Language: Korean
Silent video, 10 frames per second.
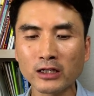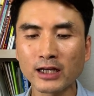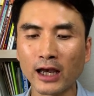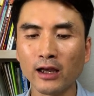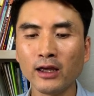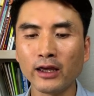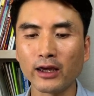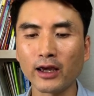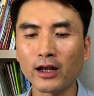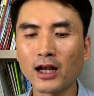자,
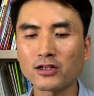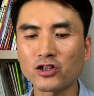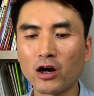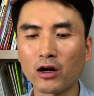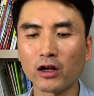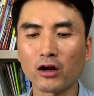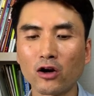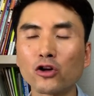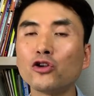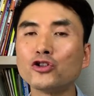Anna started
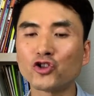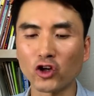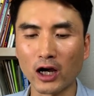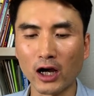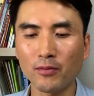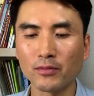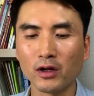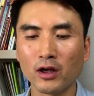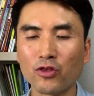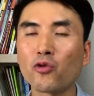her new job
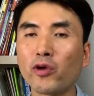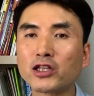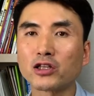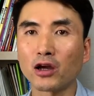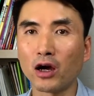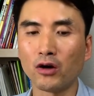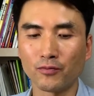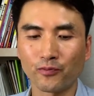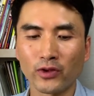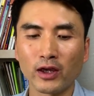three weeks ago.
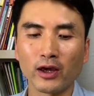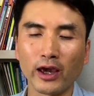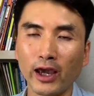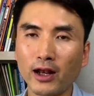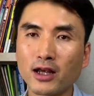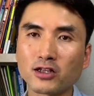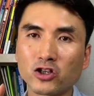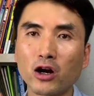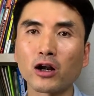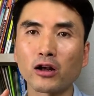Anna
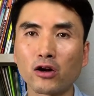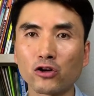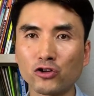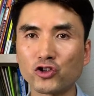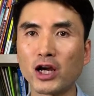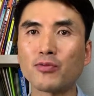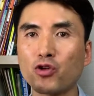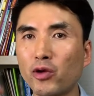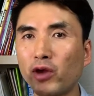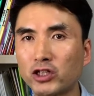started her new job
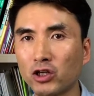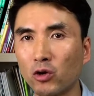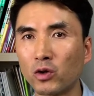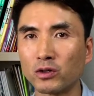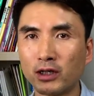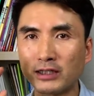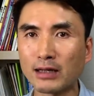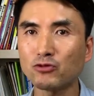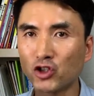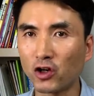three weeks ago.
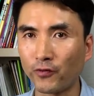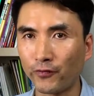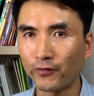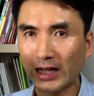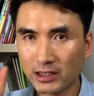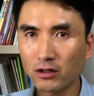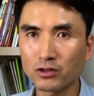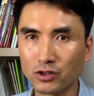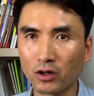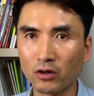3주 전. 딱
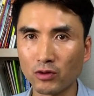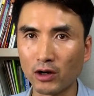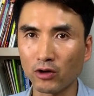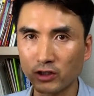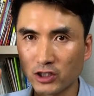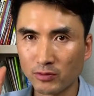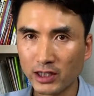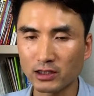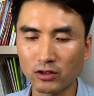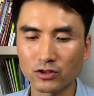찍었죠. 과거 어느 시점
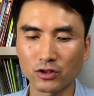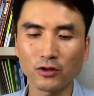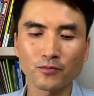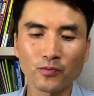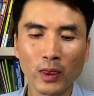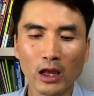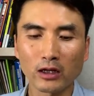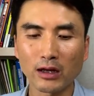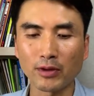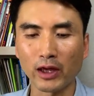딱 찍었죠.
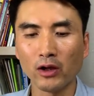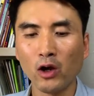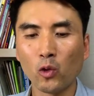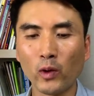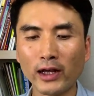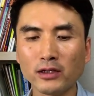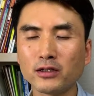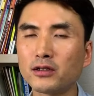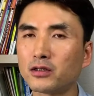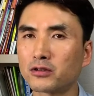그 다음에, when
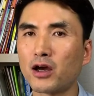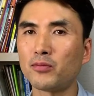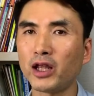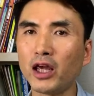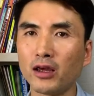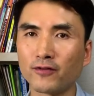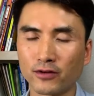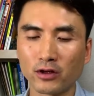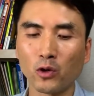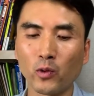did Tom leave?
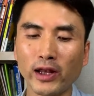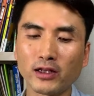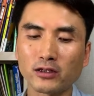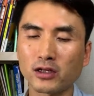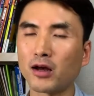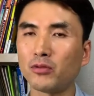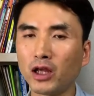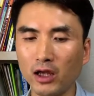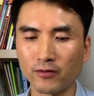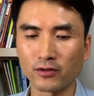When did Tom
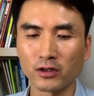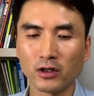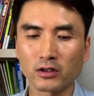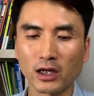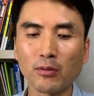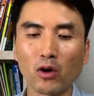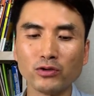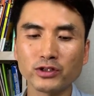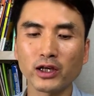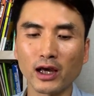leave? 탐
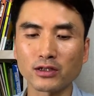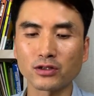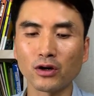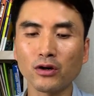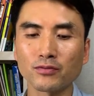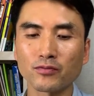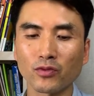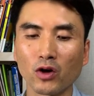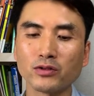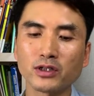언제 갔어?
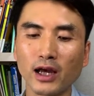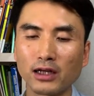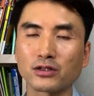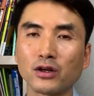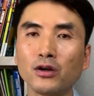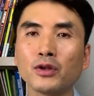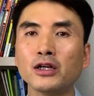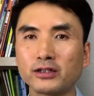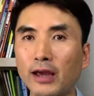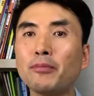언제 갔어?
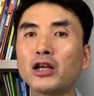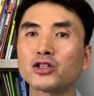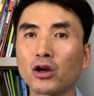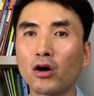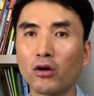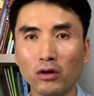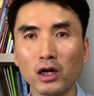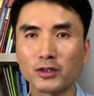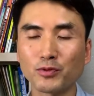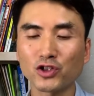10 minutes ago. 아,
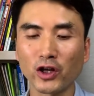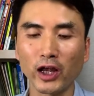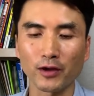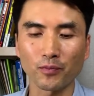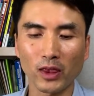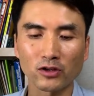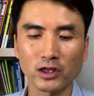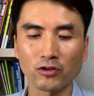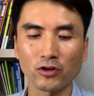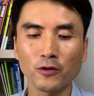어, 10분 전에. 이런
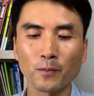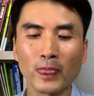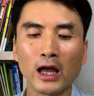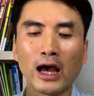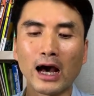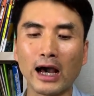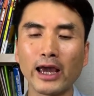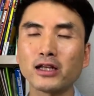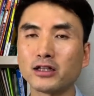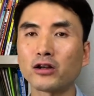얘기고요. I
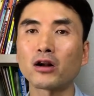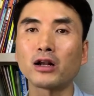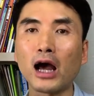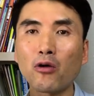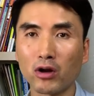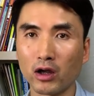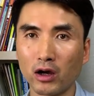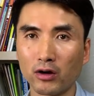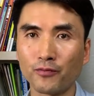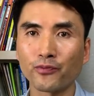had dinner an hour
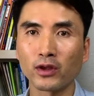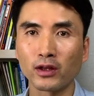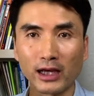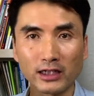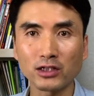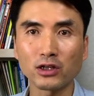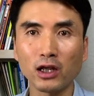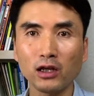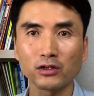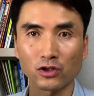ago. 나 1시간
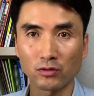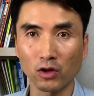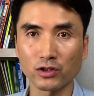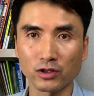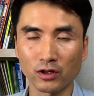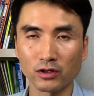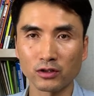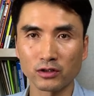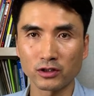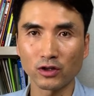전에 저녁 먹었어.
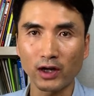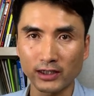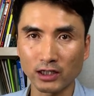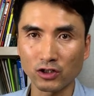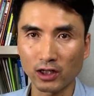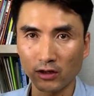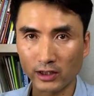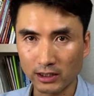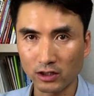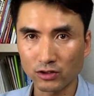저 1시간 전이라는
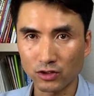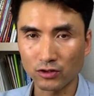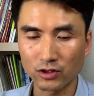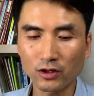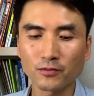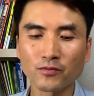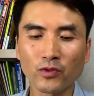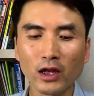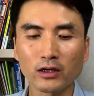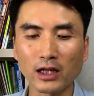거딱 찍었죠. 그죠?
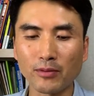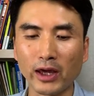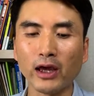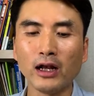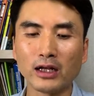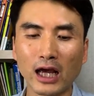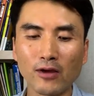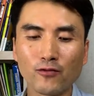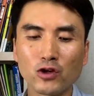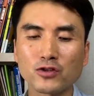그 다음에
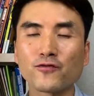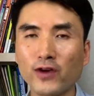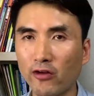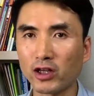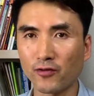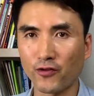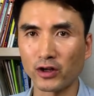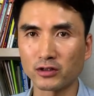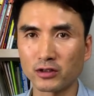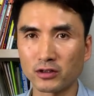life was very
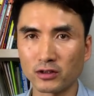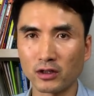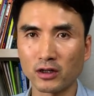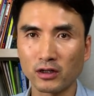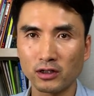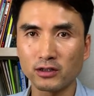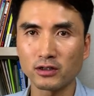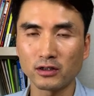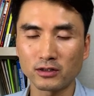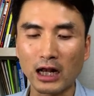different. 어, 이,
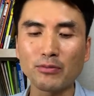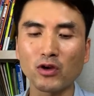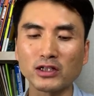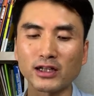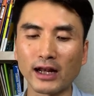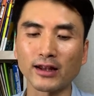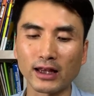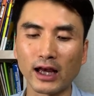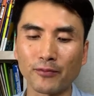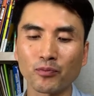어, 삶이 굉장히
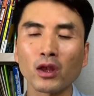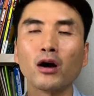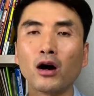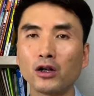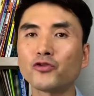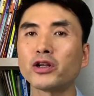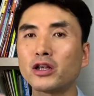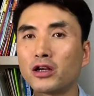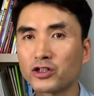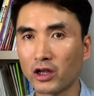달랐다. 100
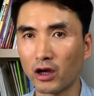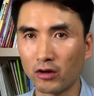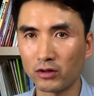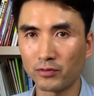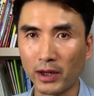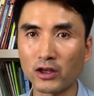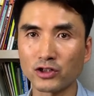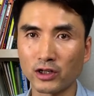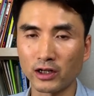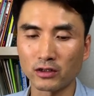years ago. 100년
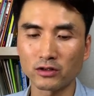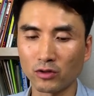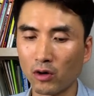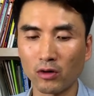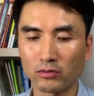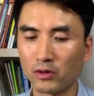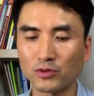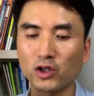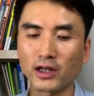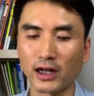전에는. 그죠? 뭐,
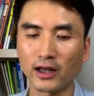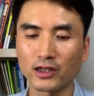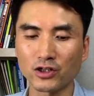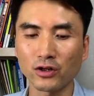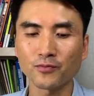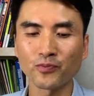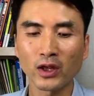엄청나게 달랐겠죠.